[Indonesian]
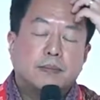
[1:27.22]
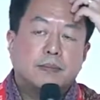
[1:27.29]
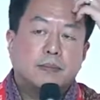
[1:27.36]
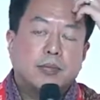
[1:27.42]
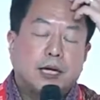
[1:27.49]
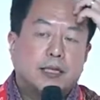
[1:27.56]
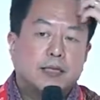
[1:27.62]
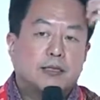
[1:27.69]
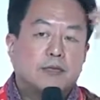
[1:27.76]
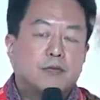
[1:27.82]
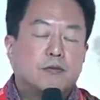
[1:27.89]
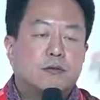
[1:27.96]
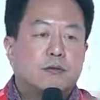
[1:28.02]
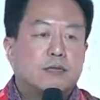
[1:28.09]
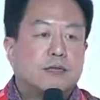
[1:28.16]
ya
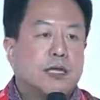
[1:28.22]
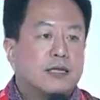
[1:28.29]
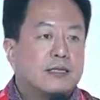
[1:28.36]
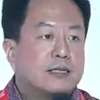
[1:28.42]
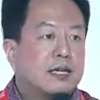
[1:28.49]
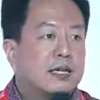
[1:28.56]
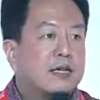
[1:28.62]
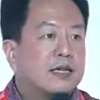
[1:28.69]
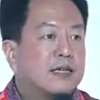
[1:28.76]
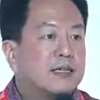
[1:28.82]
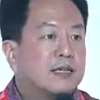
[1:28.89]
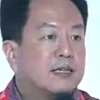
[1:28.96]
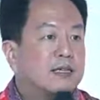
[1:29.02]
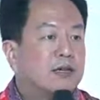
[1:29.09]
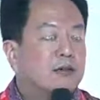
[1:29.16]
saya saya
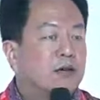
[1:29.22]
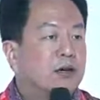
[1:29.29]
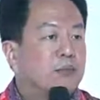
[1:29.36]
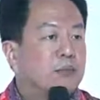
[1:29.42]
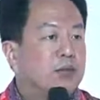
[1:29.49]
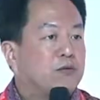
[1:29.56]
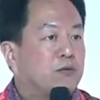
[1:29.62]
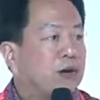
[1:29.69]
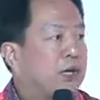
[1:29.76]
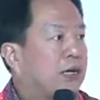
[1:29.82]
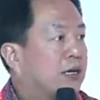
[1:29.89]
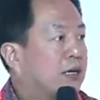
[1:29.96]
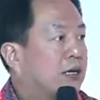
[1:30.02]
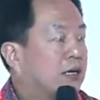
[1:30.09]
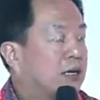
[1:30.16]
a bit worry
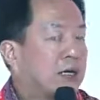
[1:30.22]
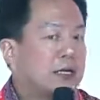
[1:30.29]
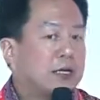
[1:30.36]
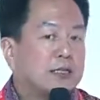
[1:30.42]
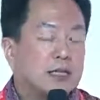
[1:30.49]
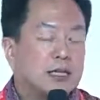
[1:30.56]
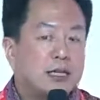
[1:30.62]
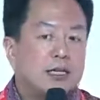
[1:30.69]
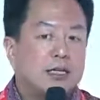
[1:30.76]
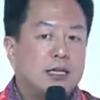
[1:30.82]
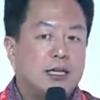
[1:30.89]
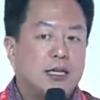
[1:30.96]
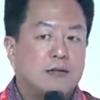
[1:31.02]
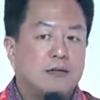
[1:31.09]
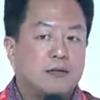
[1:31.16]
karena karena saya lihat
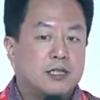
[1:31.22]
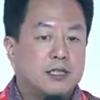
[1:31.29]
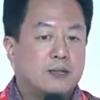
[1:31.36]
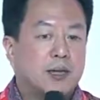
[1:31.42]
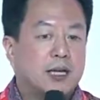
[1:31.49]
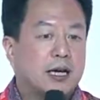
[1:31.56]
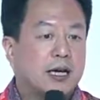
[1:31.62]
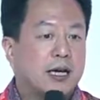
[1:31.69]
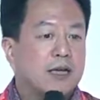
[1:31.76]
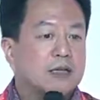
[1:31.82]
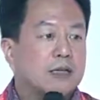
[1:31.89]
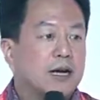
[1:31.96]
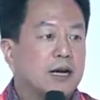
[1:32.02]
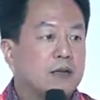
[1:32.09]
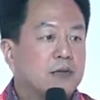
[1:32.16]
di Indonesia banyak yang
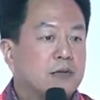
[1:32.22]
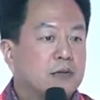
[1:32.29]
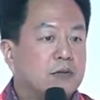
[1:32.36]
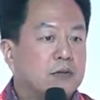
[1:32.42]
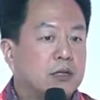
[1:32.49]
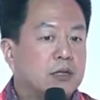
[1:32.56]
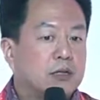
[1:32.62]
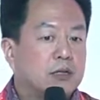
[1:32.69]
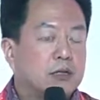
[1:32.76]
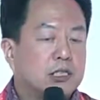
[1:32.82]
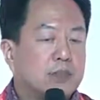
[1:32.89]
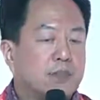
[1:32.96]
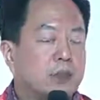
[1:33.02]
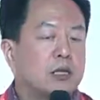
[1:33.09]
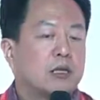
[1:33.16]
terlalu uh, eh,
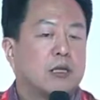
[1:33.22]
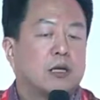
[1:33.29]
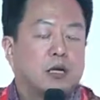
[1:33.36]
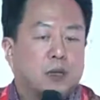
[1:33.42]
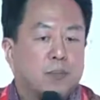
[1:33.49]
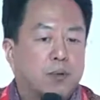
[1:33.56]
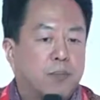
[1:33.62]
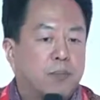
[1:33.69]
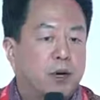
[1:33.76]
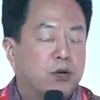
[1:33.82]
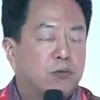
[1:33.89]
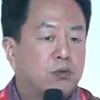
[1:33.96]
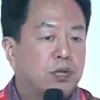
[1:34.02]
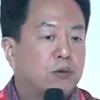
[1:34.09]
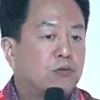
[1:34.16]
cepat baru
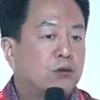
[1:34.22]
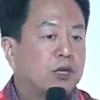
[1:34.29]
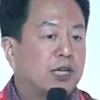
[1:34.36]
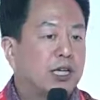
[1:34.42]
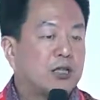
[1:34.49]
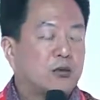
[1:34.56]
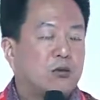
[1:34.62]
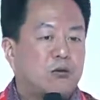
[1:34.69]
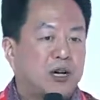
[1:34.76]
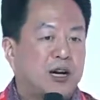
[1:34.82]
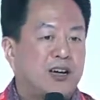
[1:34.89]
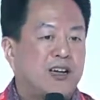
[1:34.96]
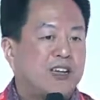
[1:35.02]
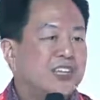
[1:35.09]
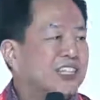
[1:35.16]
punya uang dikit kok udah
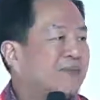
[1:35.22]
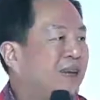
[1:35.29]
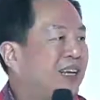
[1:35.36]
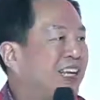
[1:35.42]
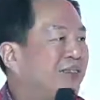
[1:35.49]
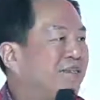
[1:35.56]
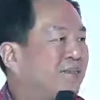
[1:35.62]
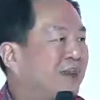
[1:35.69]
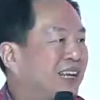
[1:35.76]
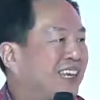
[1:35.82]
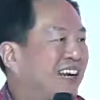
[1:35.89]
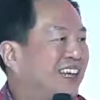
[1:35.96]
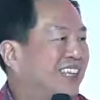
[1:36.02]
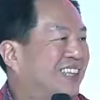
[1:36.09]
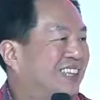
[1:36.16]
spending
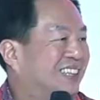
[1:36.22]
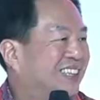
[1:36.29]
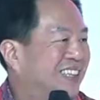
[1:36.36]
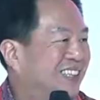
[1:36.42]
banyak gitu.